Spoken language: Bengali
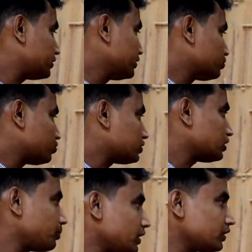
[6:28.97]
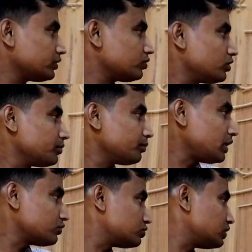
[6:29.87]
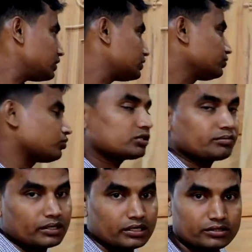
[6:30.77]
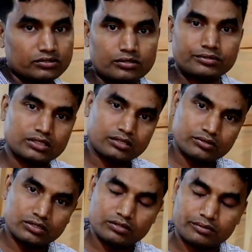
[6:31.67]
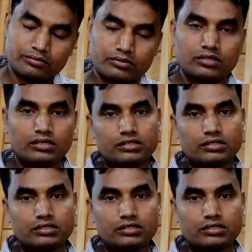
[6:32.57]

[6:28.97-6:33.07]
তিন তক্তায় পাল্লা দিতে হবে বাজু ছাড়া তিন তক্তায় পাল্লা দিতে হবে সেটাও দিতে পারবো